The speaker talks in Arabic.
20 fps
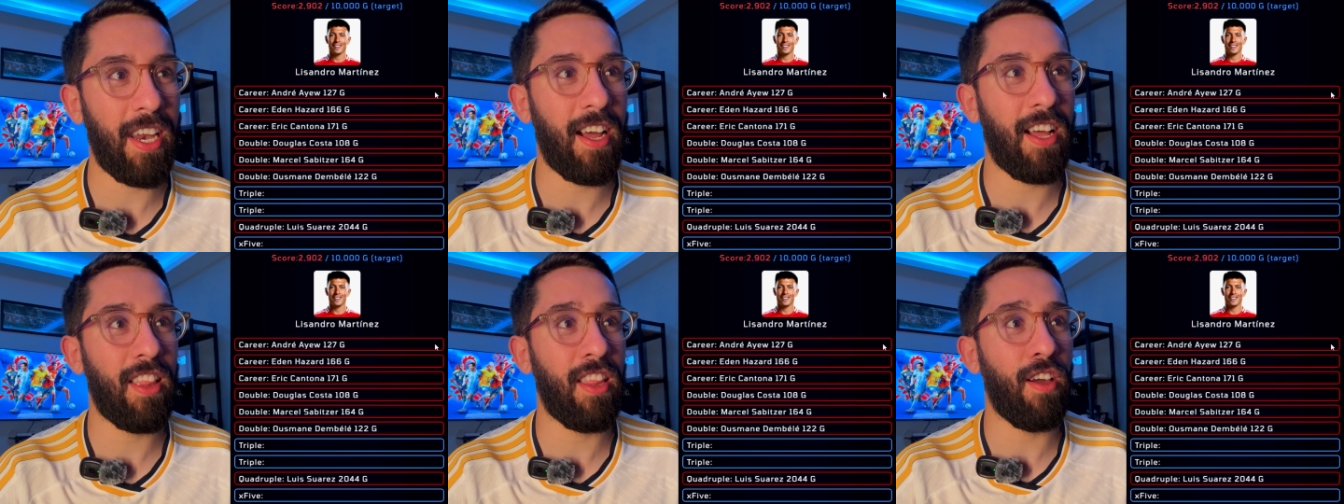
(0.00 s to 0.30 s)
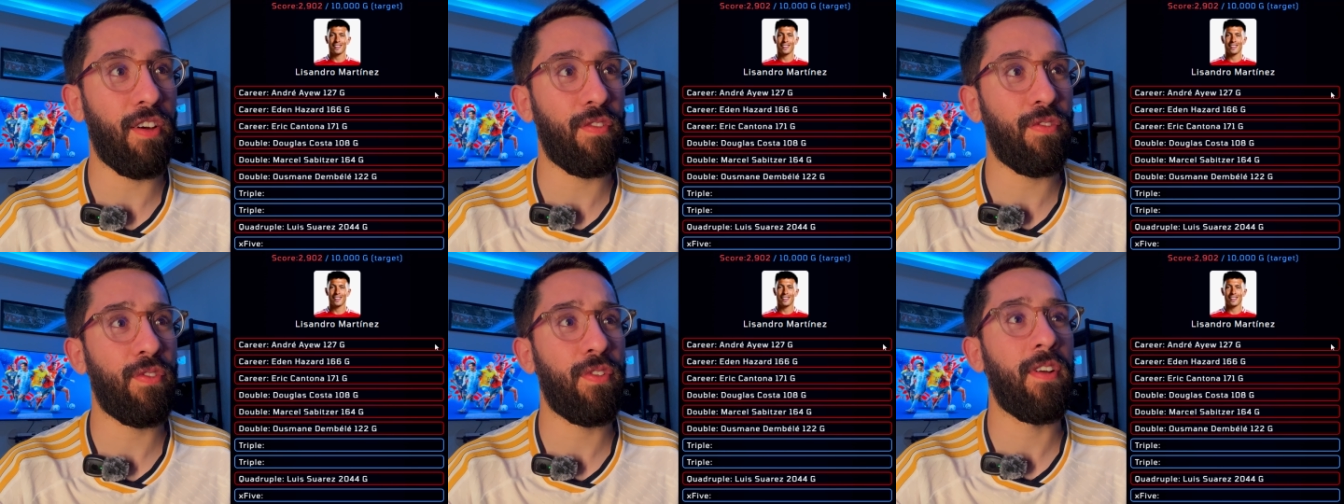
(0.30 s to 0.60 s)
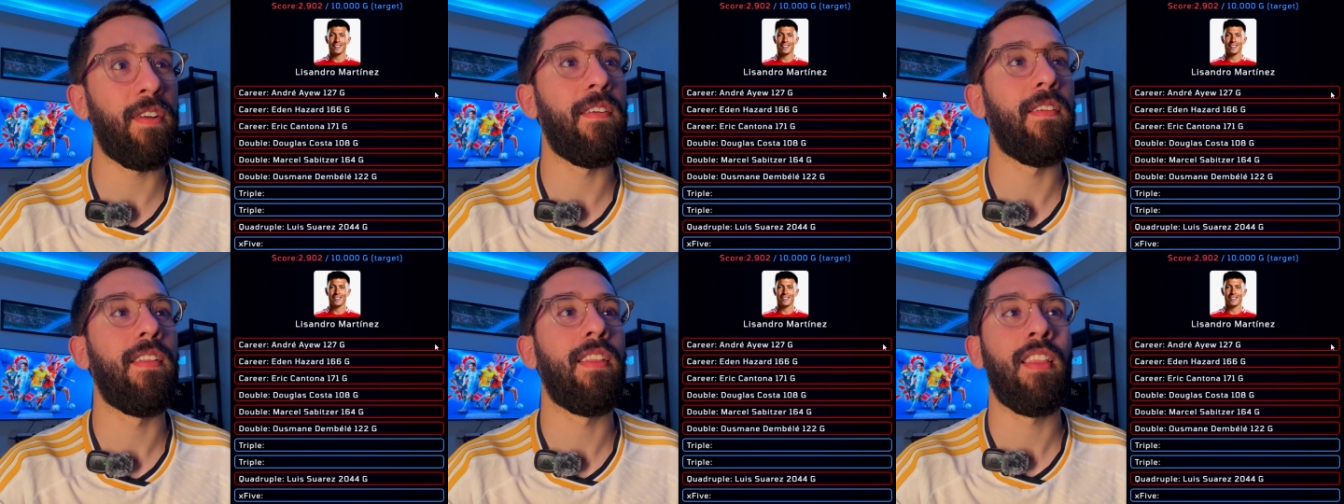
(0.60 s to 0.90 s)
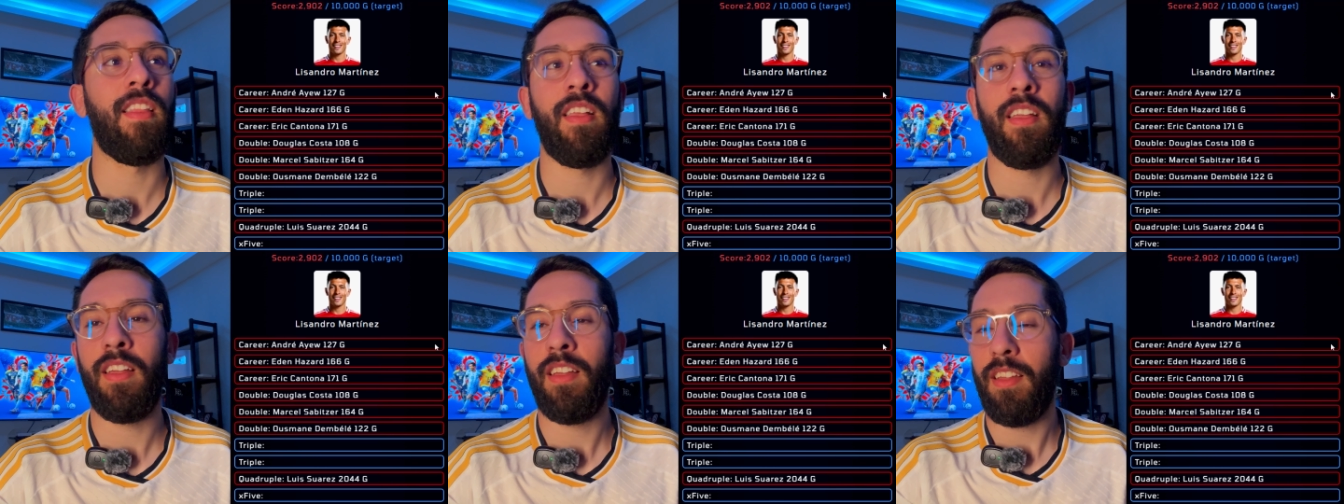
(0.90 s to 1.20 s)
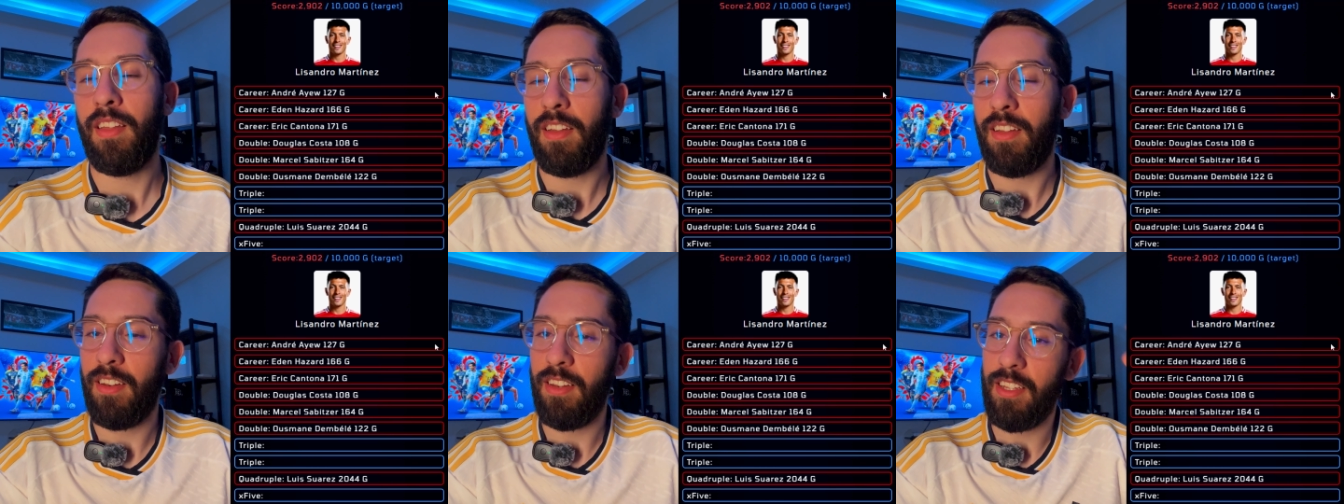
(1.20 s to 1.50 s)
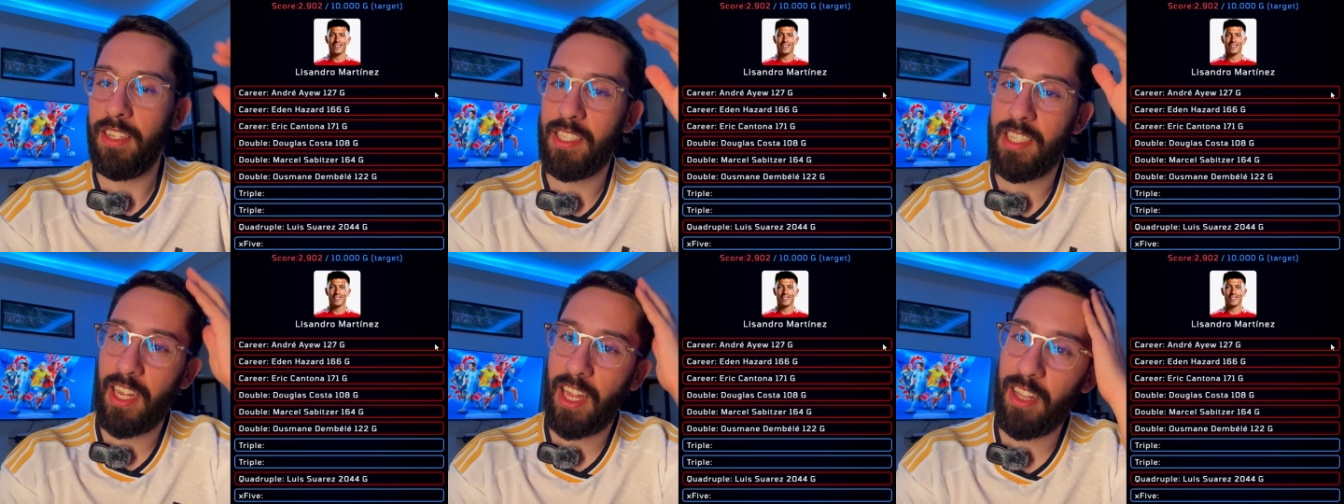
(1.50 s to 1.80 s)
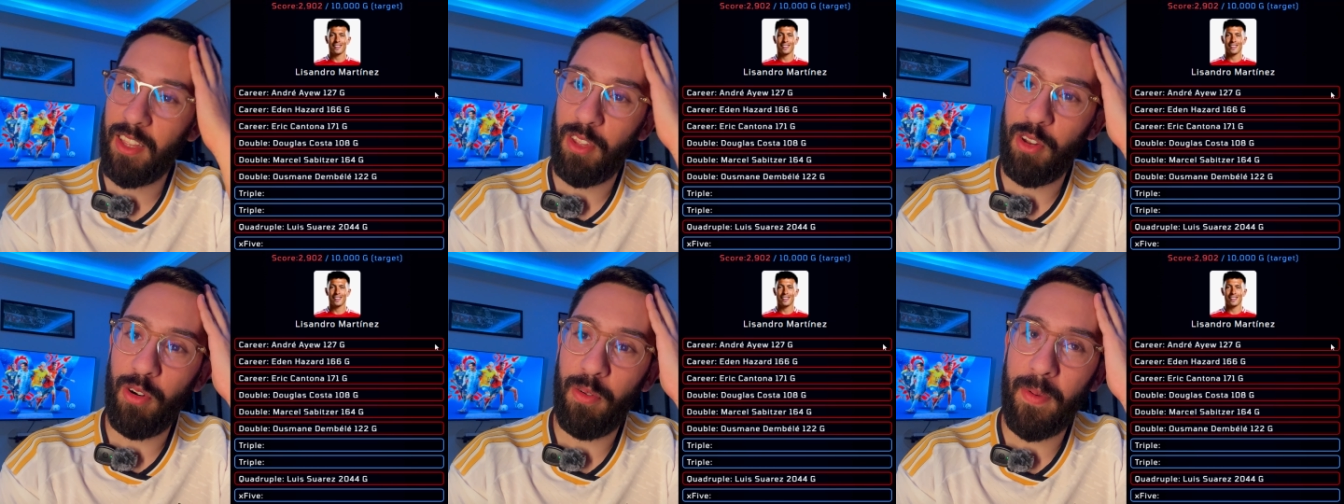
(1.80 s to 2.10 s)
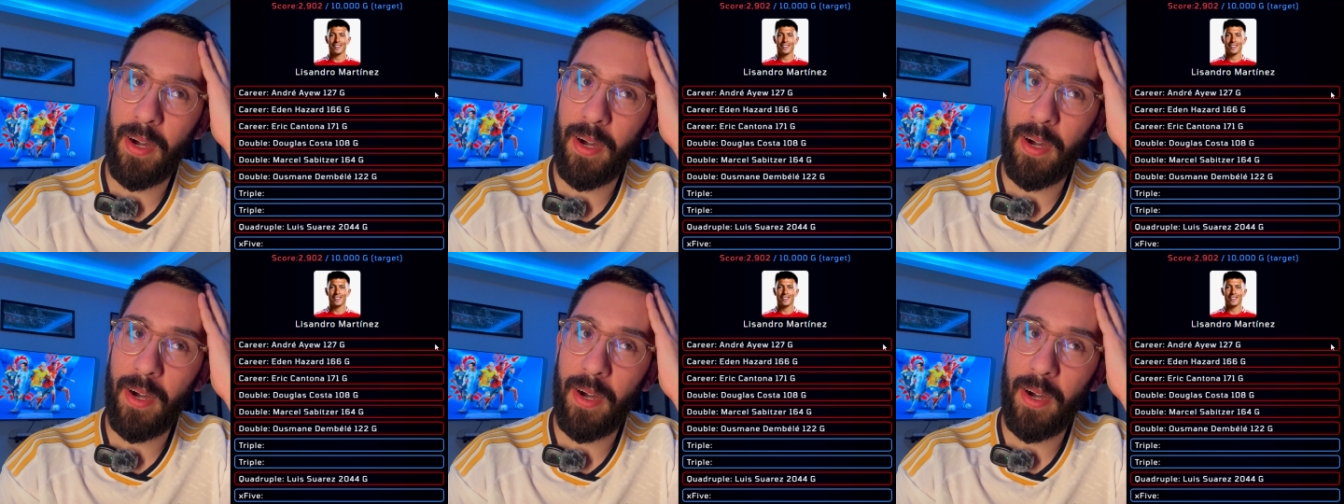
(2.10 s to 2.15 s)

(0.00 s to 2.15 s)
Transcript: هدف ليساندرو